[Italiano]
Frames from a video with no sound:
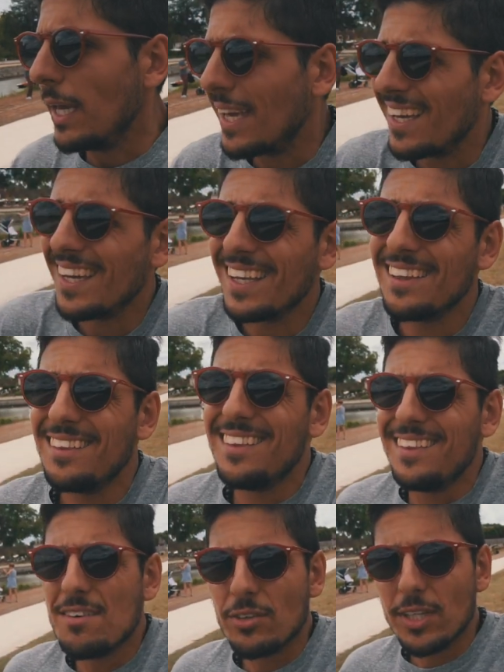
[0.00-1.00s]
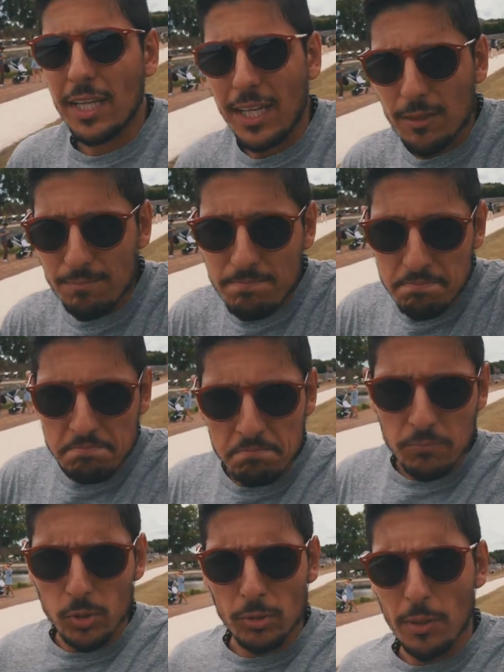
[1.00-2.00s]
e devo dire che
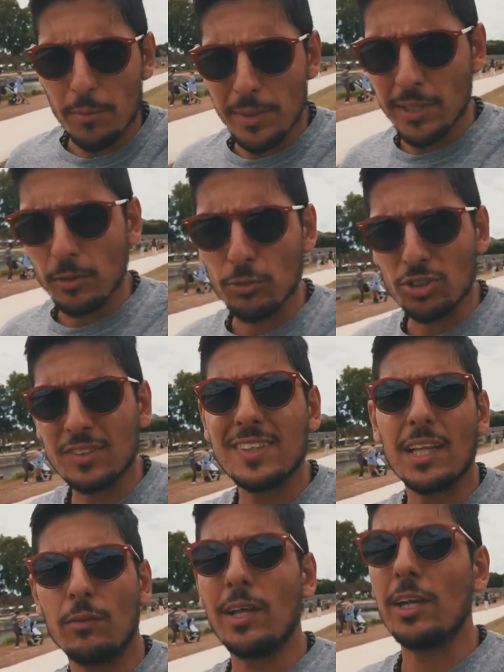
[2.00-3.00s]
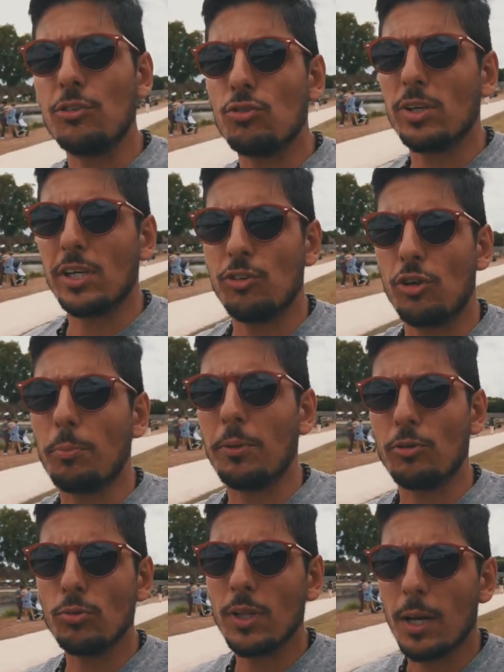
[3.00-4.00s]
molto probabilmente non c'è stata una regione che ci è
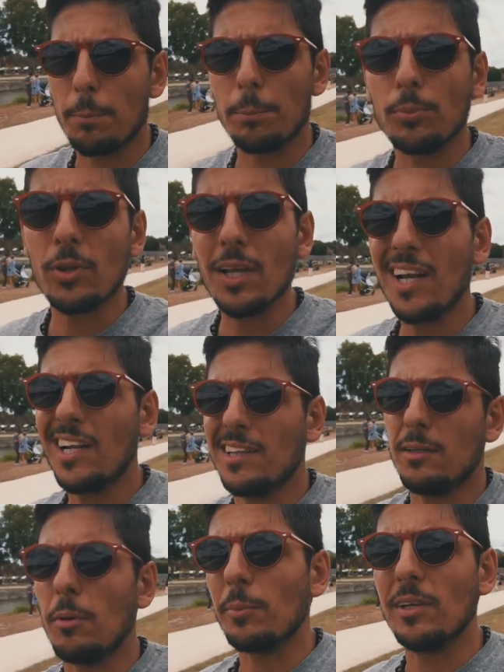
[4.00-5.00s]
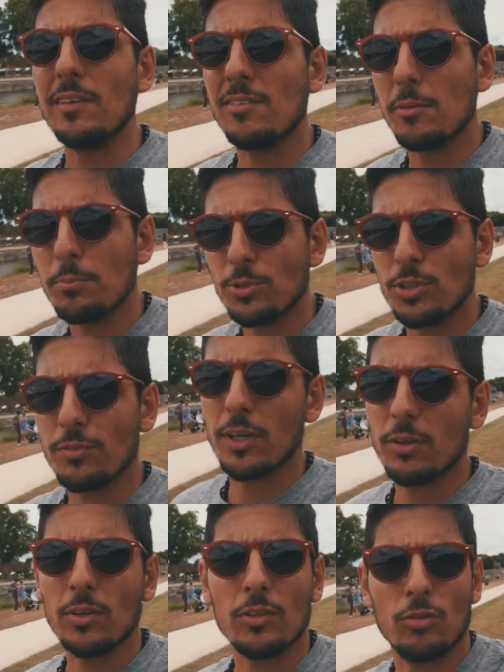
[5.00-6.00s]
piaciuta più delle altre, ma per il semplice
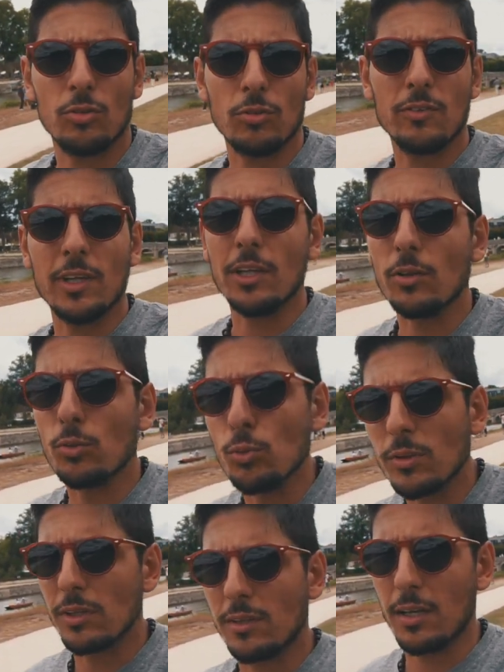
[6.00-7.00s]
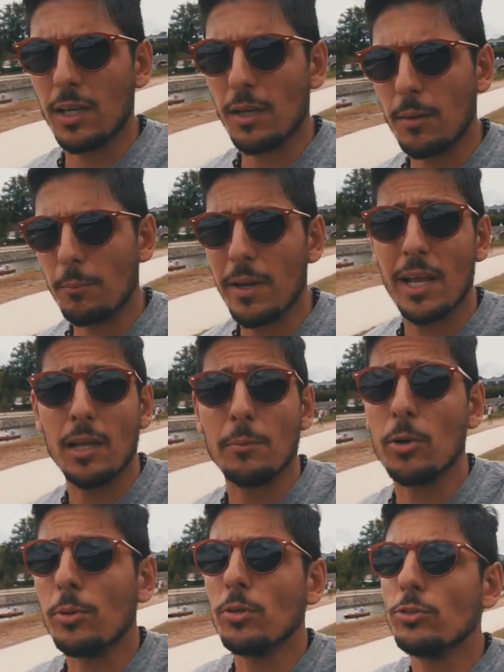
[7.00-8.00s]
fatto che sono state tutte e tre belle.
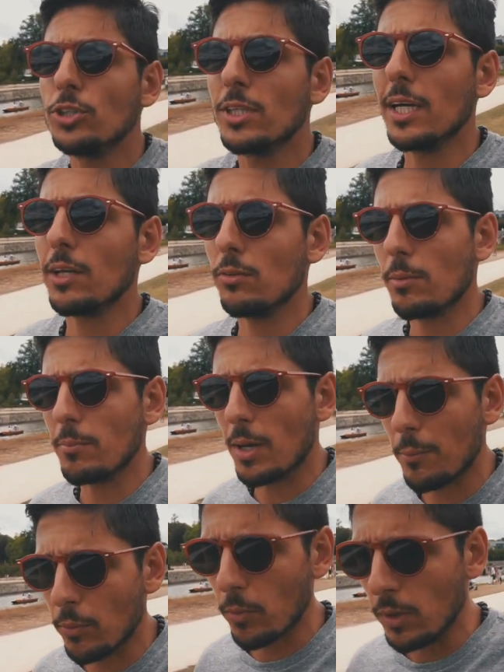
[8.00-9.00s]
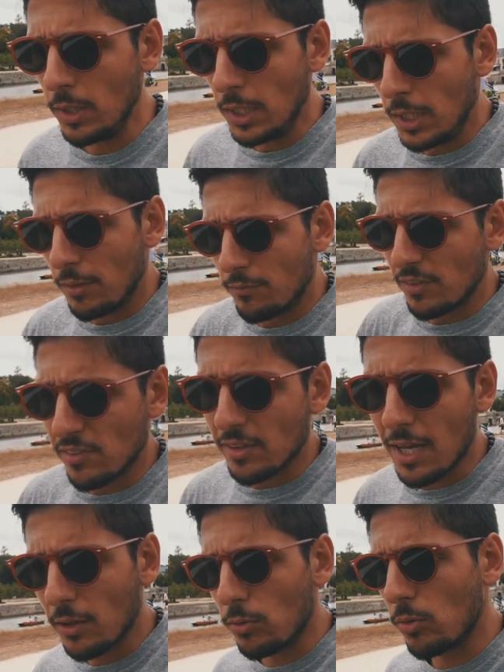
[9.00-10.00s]
Perlomeno le città che noi abbiamo
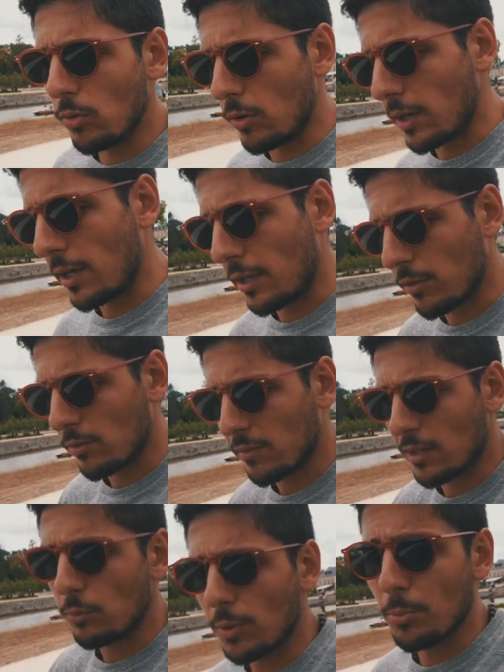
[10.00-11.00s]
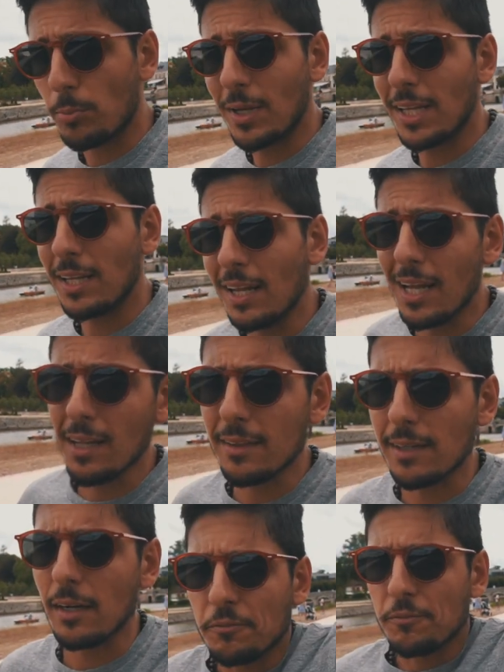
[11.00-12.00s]
visitato eh, sono state una più bella
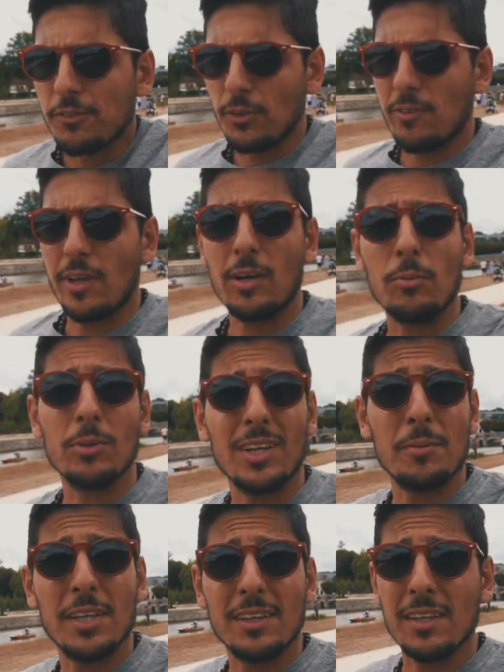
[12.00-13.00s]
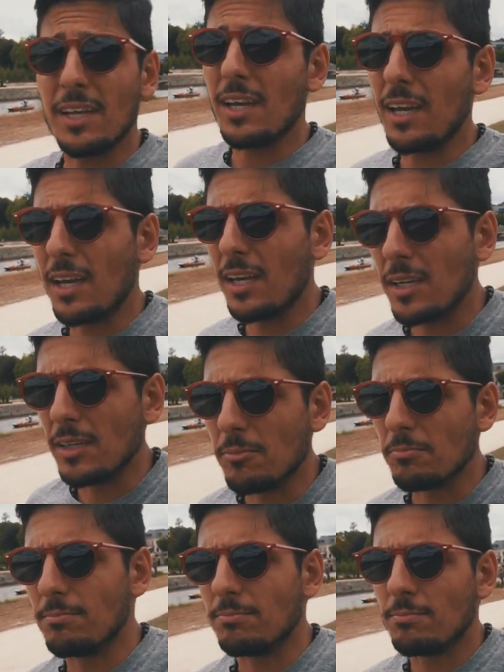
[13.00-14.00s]
dell'altra. Forse ecco, potrei mettere
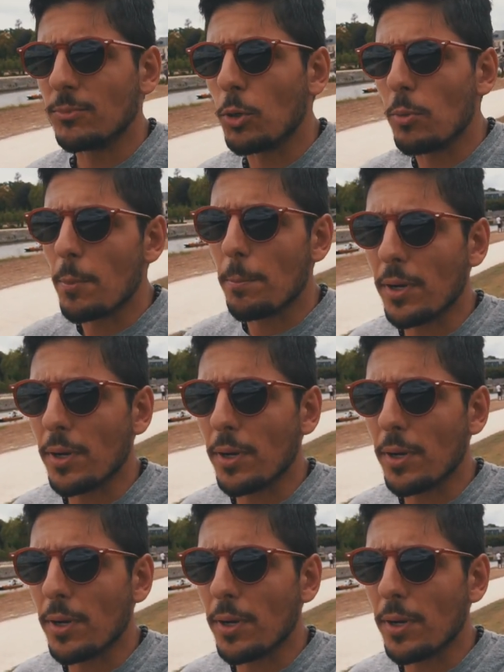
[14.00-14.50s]
in, come